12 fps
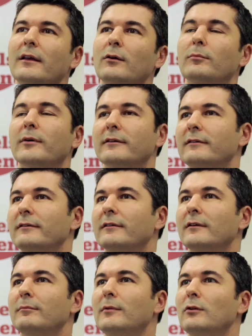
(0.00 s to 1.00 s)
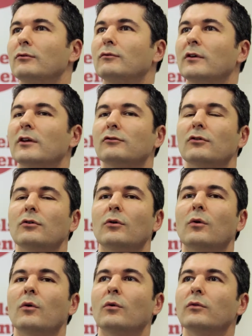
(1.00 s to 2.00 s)
et auprès de ces 5 millions de
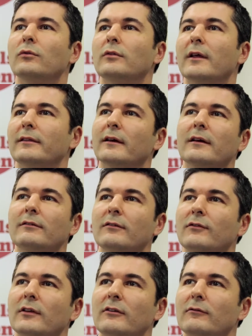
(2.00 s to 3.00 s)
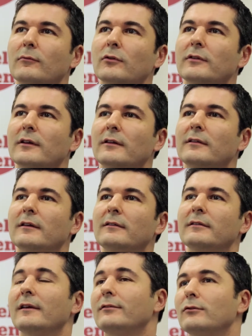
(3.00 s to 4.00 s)
voyageurs, on adresse effectivement des, des
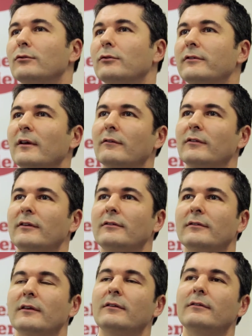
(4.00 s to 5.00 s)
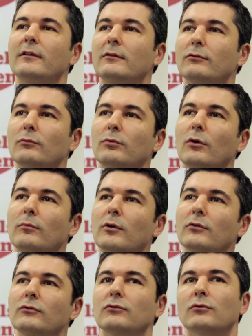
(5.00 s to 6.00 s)
tests de services qui, s'ils sont
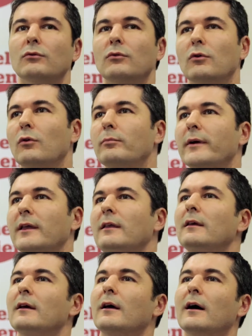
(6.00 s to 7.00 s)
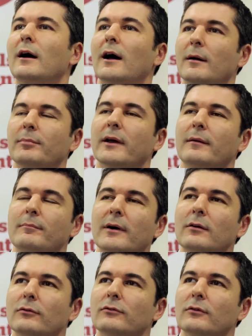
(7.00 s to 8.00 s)
probants, sont repris après
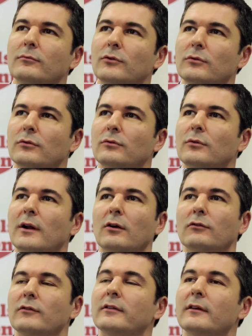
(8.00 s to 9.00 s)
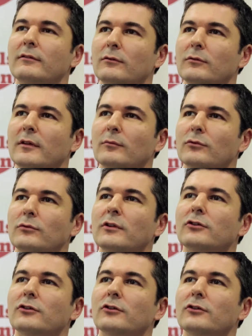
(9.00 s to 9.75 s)
par l'ensemble de, la grande vitesse et notamment du